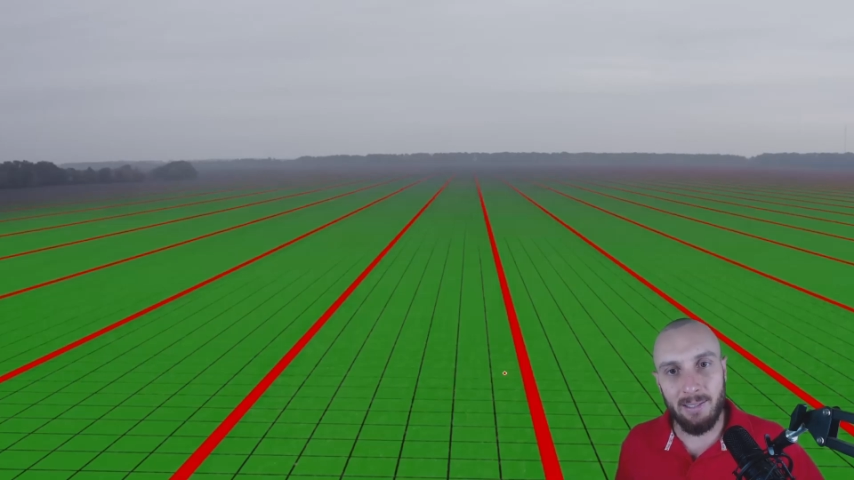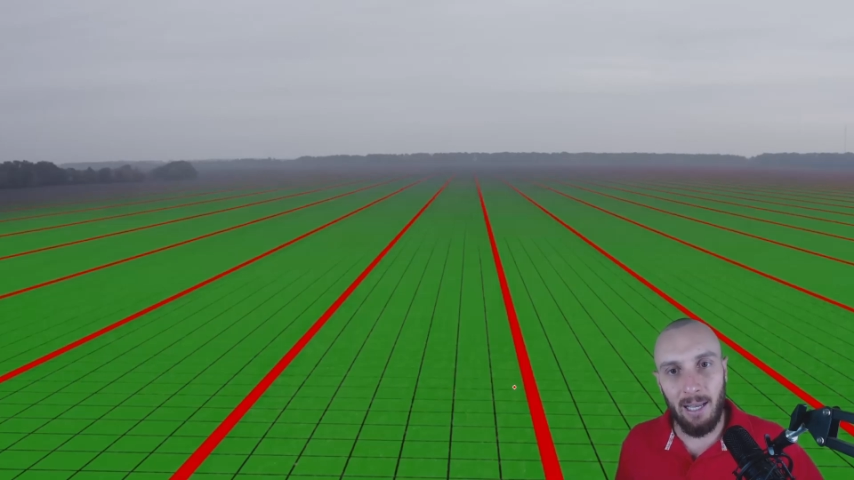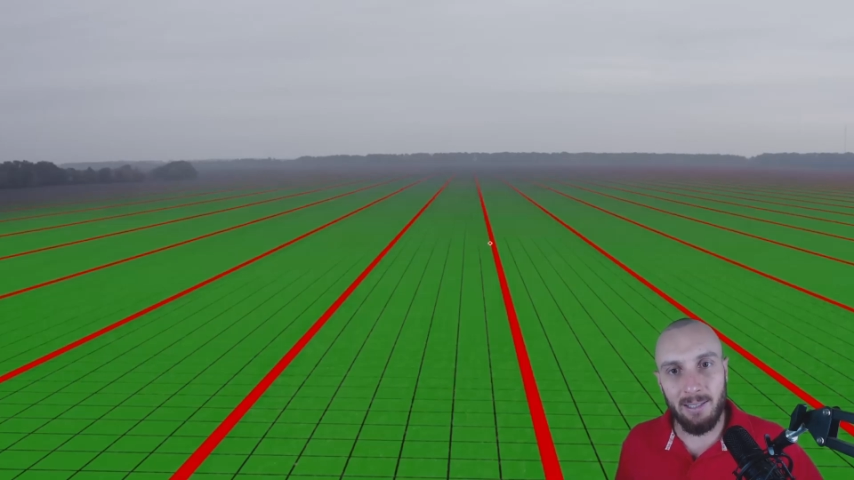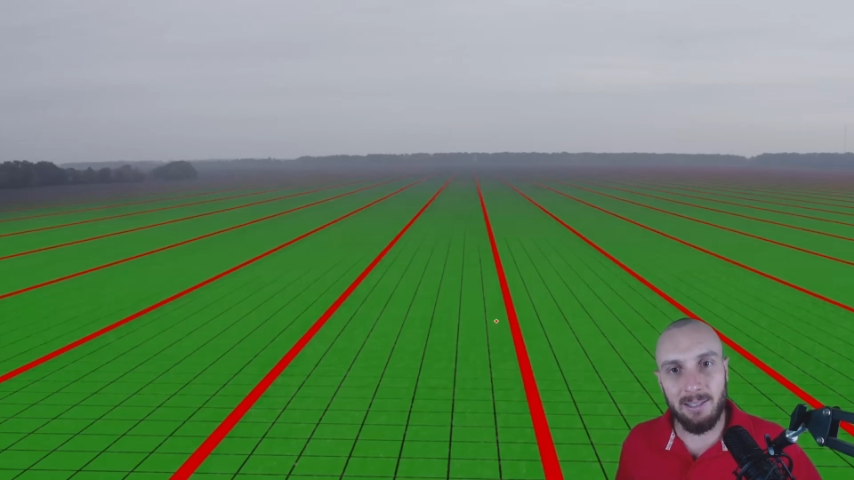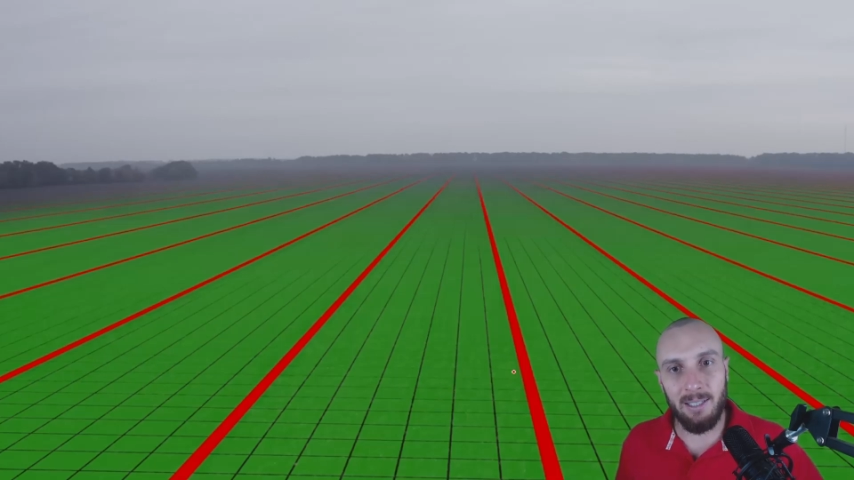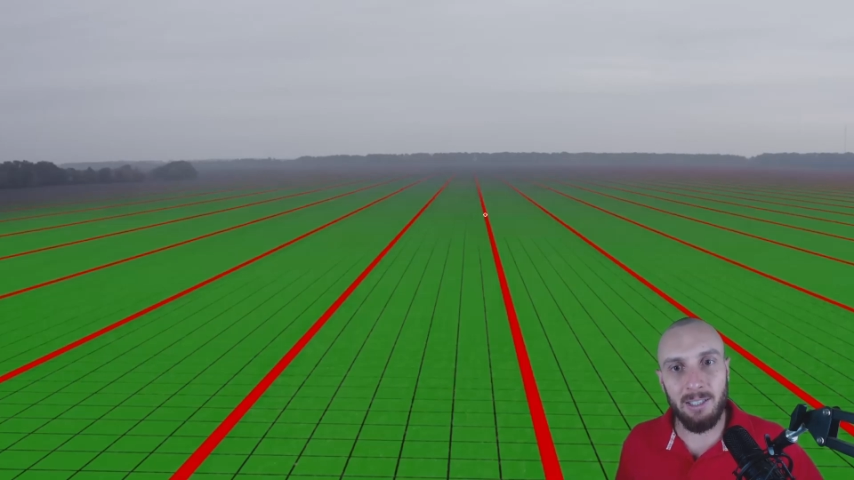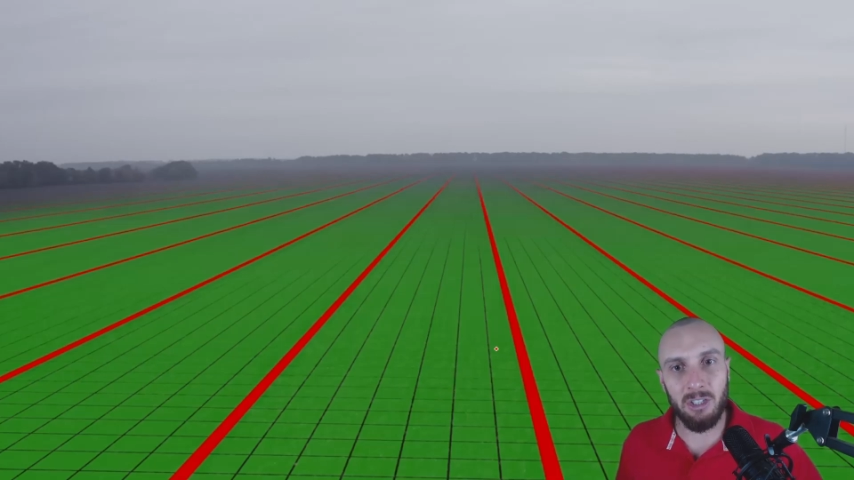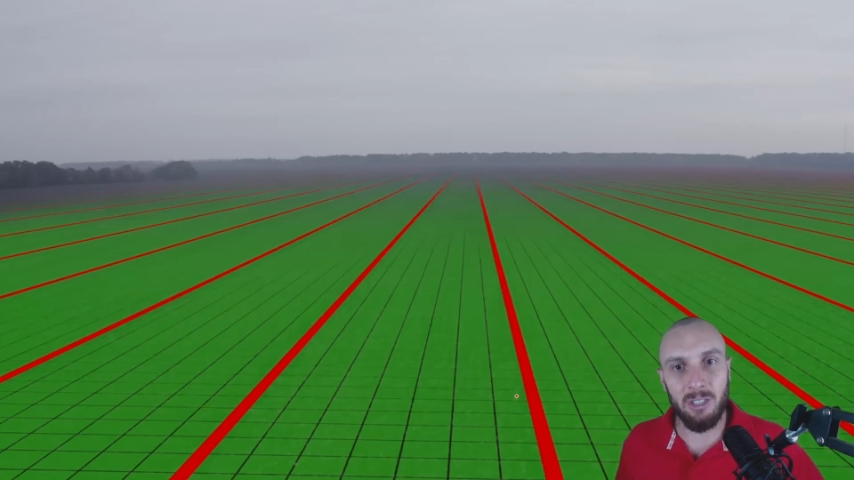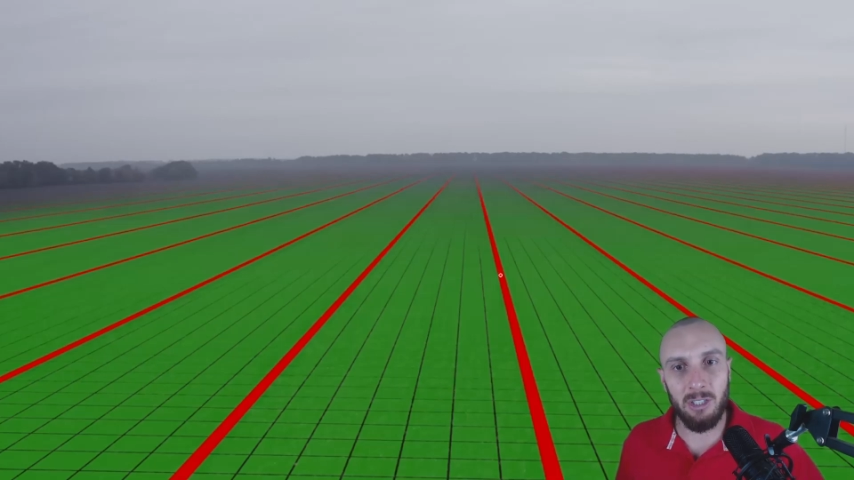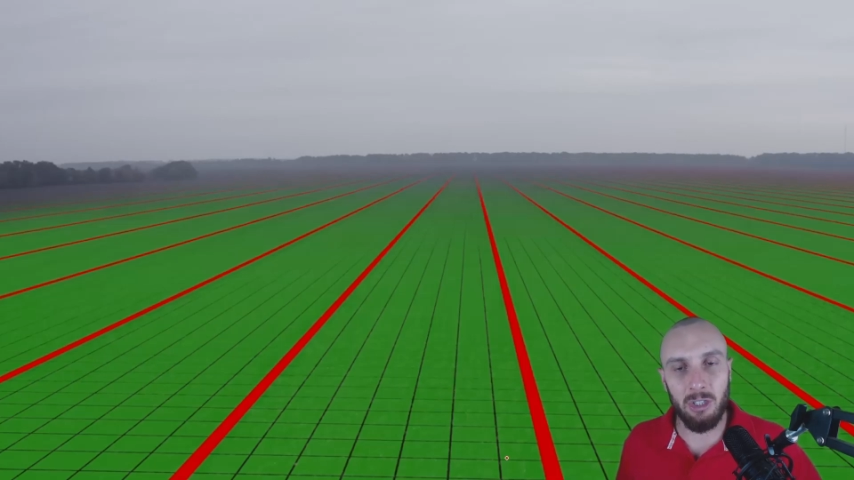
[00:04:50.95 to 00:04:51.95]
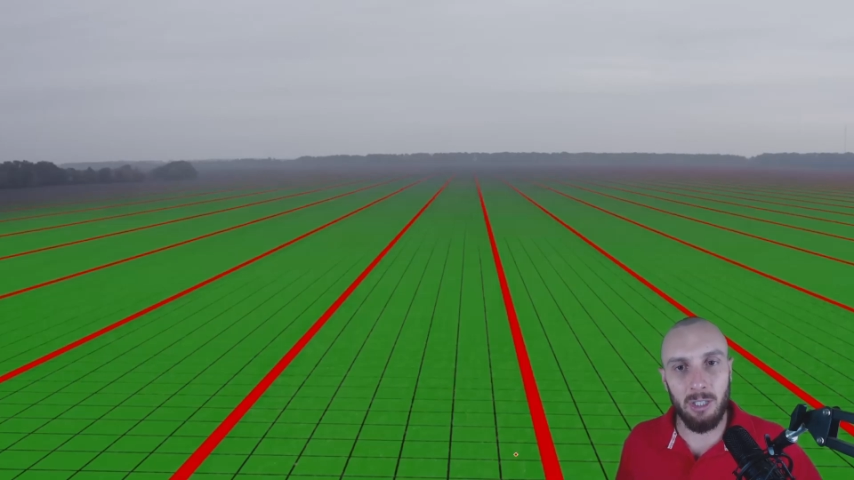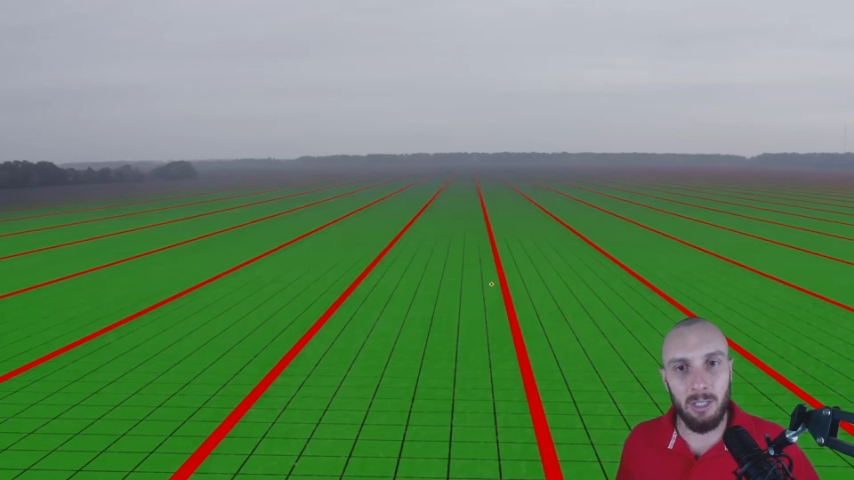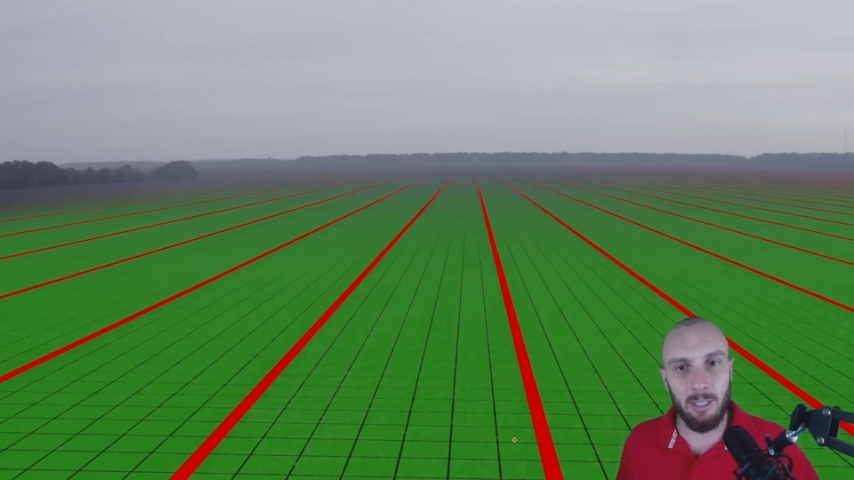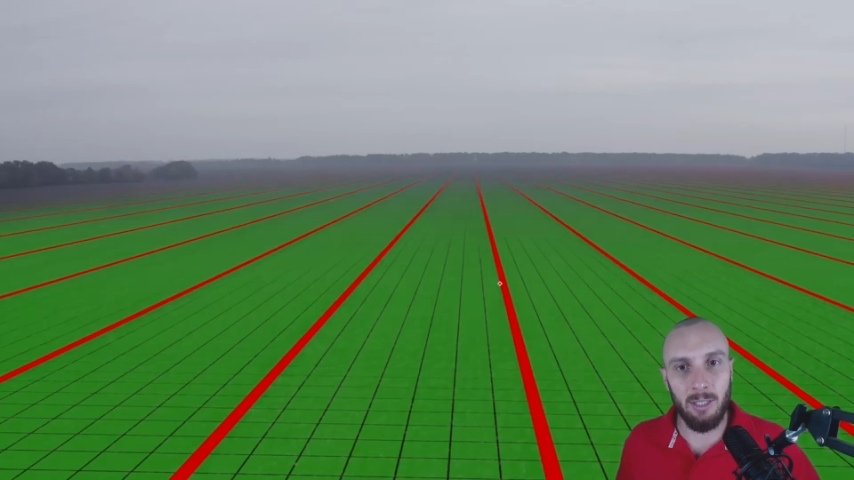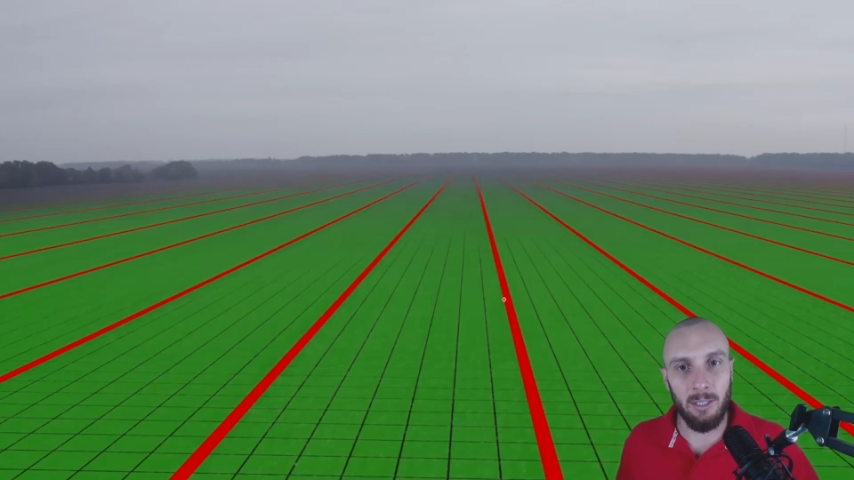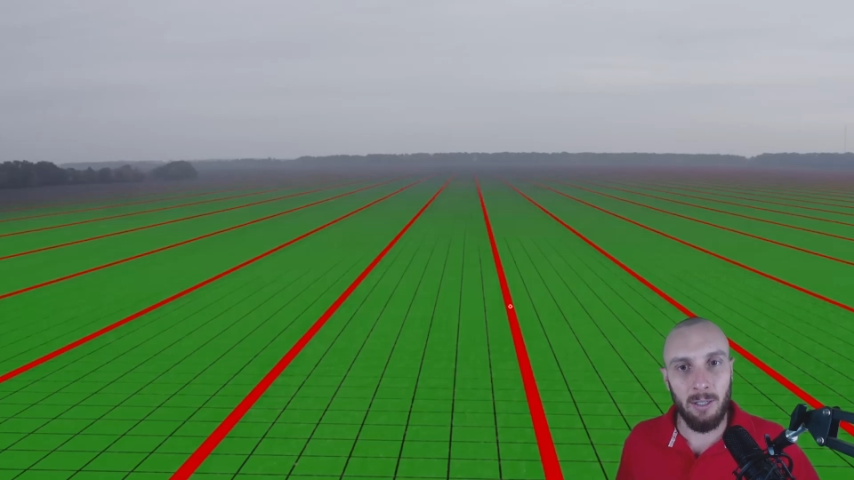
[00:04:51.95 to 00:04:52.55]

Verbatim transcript: as linhas de,